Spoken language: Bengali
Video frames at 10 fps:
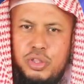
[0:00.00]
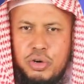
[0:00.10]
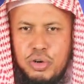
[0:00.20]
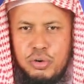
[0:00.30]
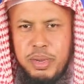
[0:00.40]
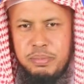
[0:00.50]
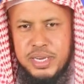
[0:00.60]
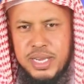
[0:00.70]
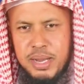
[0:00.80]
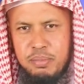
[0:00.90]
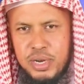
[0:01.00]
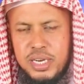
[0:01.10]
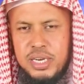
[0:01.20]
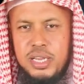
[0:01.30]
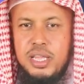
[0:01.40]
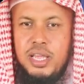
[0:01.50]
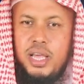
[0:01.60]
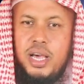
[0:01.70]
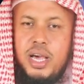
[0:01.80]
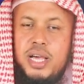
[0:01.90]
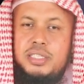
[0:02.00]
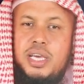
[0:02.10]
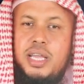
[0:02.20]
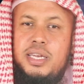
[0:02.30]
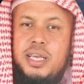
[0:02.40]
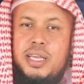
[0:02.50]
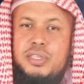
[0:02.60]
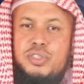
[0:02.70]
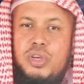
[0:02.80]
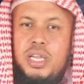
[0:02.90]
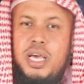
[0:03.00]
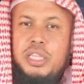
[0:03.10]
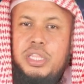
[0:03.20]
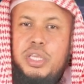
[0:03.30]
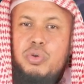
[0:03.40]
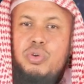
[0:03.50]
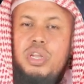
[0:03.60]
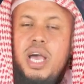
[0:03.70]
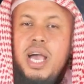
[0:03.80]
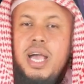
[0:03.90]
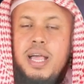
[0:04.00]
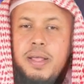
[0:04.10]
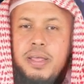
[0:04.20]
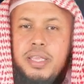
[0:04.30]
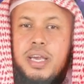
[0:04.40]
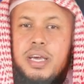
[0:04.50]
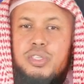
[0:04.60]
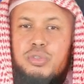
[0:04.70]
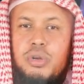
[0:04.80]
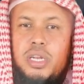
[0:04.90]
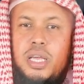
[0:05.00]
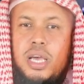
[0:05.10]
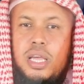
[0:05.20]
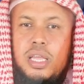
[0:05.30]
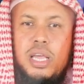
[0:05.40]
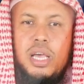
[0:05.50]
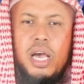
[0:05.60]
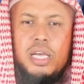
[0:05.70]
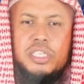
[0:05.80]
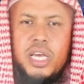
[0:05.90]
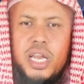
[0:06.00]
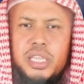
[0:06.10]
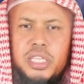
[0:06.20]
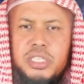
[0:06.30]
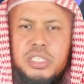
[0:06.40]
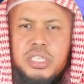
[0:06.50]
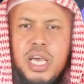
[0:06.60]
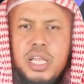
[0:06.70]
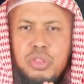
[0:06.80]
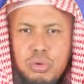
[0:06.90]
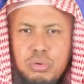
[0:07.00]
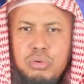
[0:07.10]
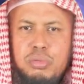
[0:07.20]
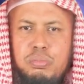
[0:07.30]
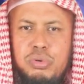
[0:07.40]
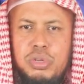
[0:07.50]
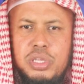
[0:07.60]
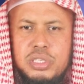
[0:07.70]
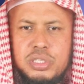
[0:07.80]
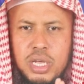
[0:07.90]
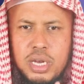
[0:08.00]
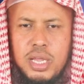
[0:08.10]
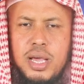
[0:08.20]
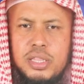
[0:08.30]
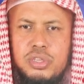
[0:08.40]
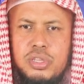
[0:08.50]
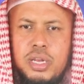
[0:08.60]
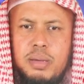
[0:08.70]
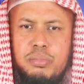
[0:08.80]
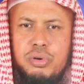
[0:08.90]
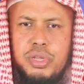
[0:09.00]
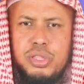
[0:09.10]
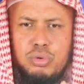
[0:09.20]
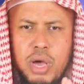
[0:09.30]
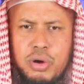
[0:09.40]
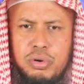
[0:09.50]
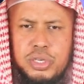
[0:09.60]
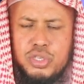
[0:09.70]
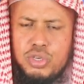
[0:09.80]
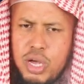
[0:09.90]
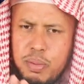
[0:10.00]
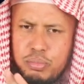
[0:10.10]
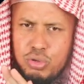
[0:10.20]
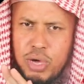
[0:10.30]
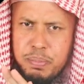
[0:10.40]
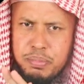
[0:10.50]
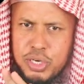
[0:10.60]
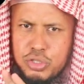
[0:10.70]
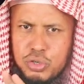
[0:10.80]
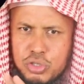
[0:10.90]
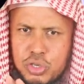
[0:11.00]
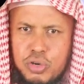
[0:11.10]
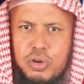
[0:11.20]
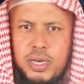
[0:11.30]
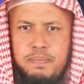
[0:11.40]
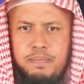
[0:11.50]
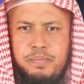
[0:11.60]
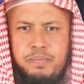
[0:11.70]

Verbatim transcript: তখন ওবাইবনে কাব বলেন আজ আল্লাহ কা সলাতি কুল্লাহ ইয়া রাসুল আল্লাহ সারাদিন যা দরুদ পড়ি সালাত সালাম করি দোয়া করি সব দোয়া আপনার জন্য উৎসর্গ করলাম